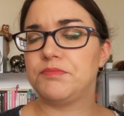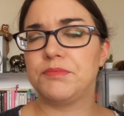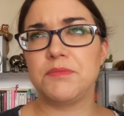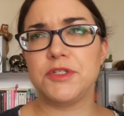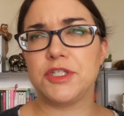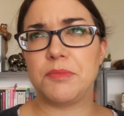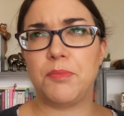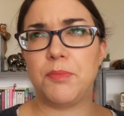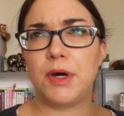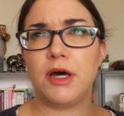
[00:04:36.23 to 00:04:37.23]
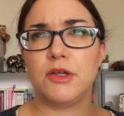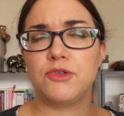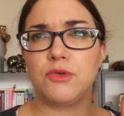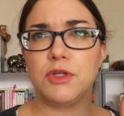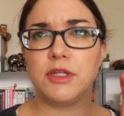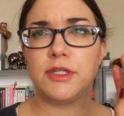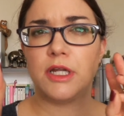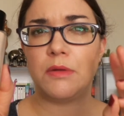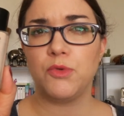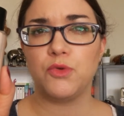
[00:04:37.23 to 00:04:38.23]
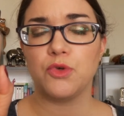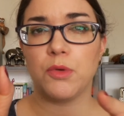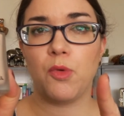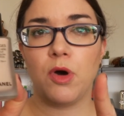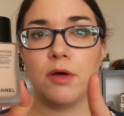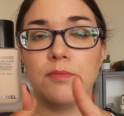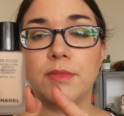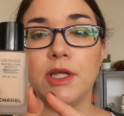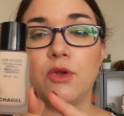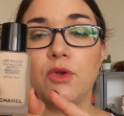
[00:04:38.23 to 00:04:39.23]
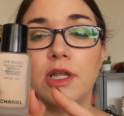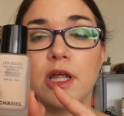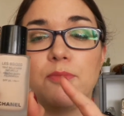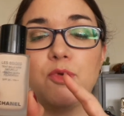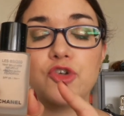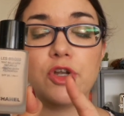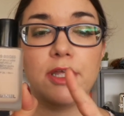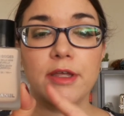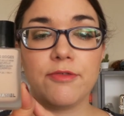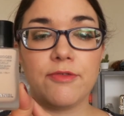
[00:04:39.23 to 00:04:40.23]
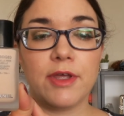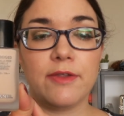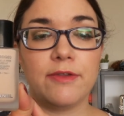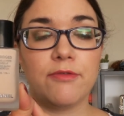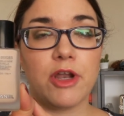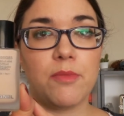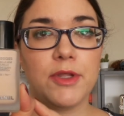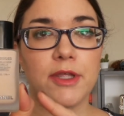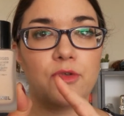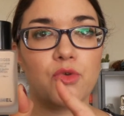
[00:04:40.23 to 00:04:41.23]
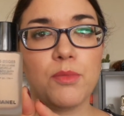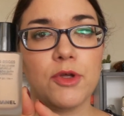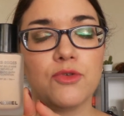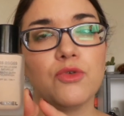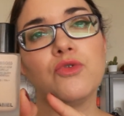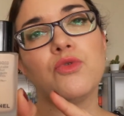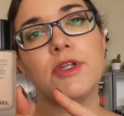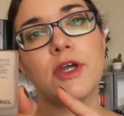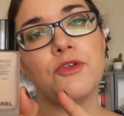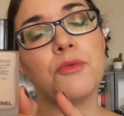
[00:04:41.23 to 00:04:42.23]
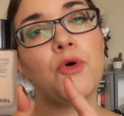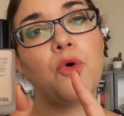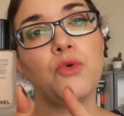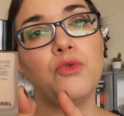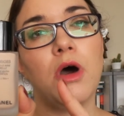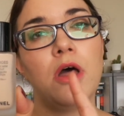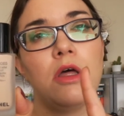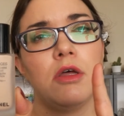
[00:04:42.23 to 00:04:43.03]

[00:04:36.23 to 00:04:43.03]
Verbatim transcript: même si c'est pas celui qui tient le mieux sur moi, mais il a plus joli effet si vous l'appliquez soit au pinceau, soit directement au doigt.